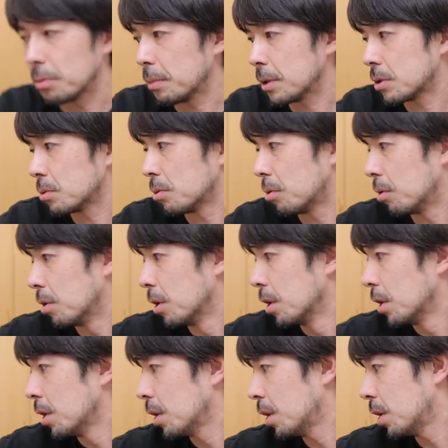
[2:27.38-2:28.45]
言いますと、
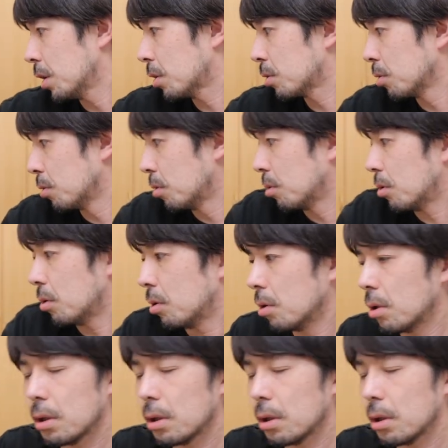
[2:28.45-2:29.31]
えっ、ー、と、